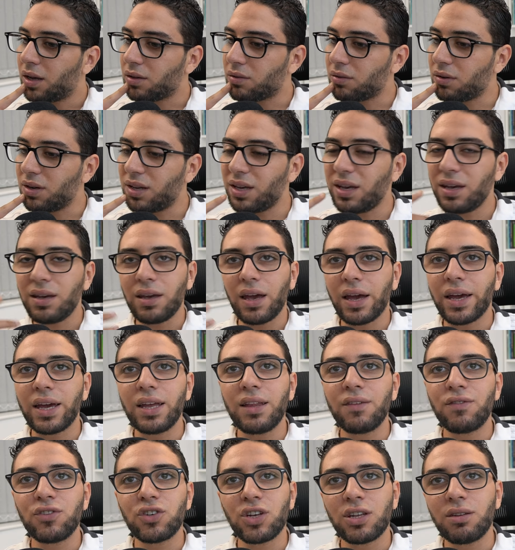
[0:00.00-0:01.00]
تقول لي
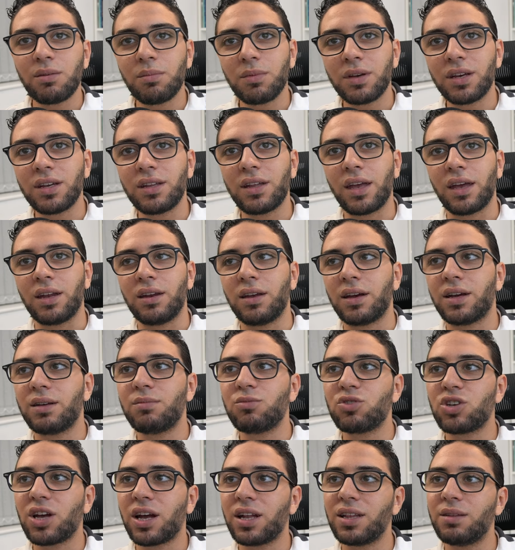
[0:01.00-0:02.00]
اكيد مفيش حد بيعمل كده يعني
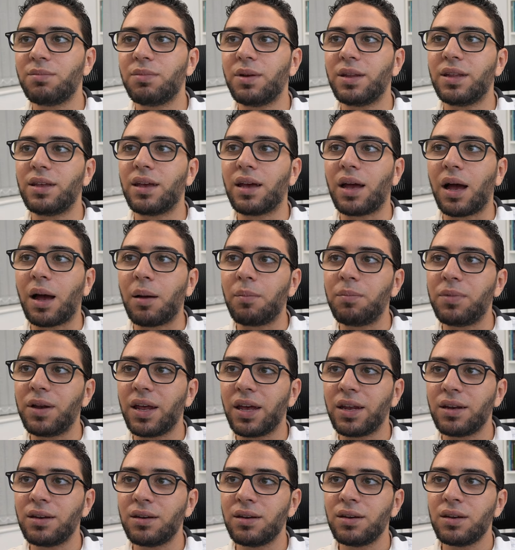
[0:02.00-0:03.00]
اكيد مش حد بيدي
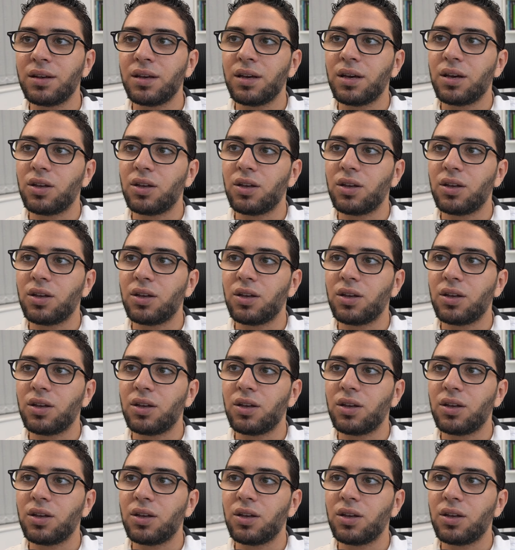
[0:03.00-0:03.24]
بلان